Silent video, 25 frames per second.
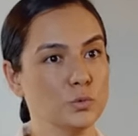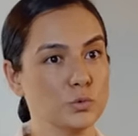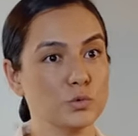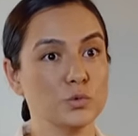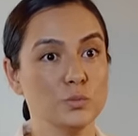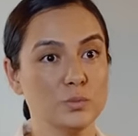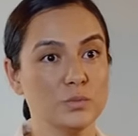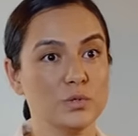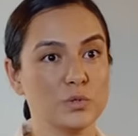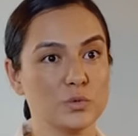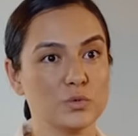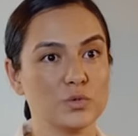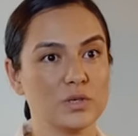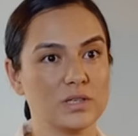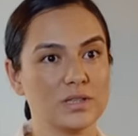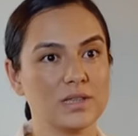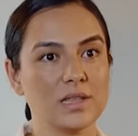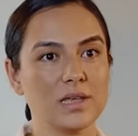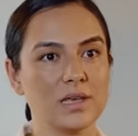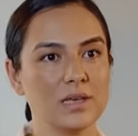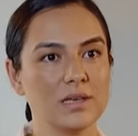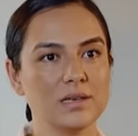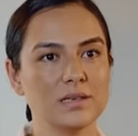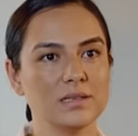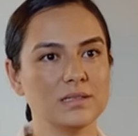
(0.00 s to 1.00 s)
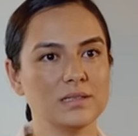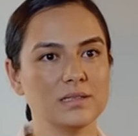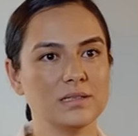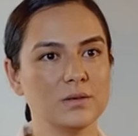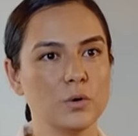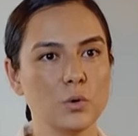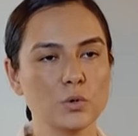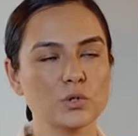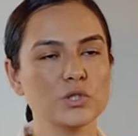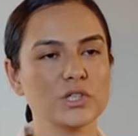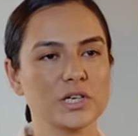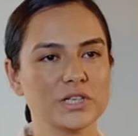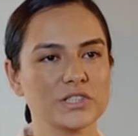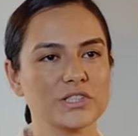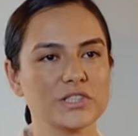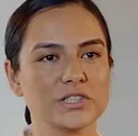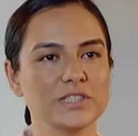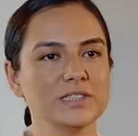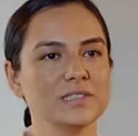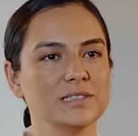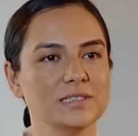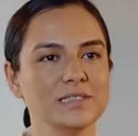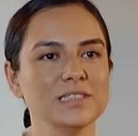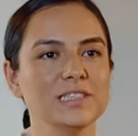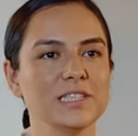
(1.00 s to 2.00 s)
uzun bir sürede e, o
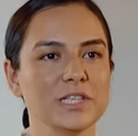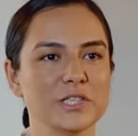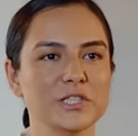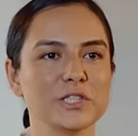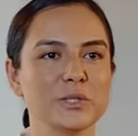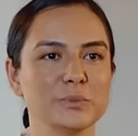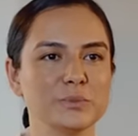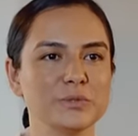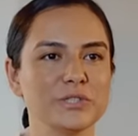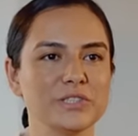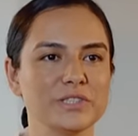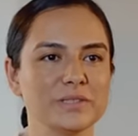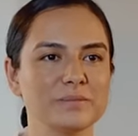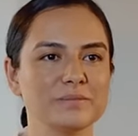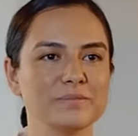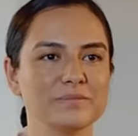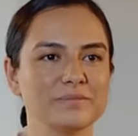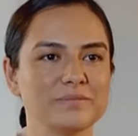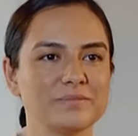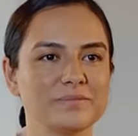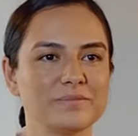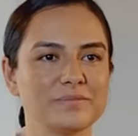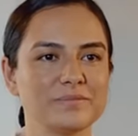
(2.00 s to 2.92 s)
şaşkınlığı yaşamıştım.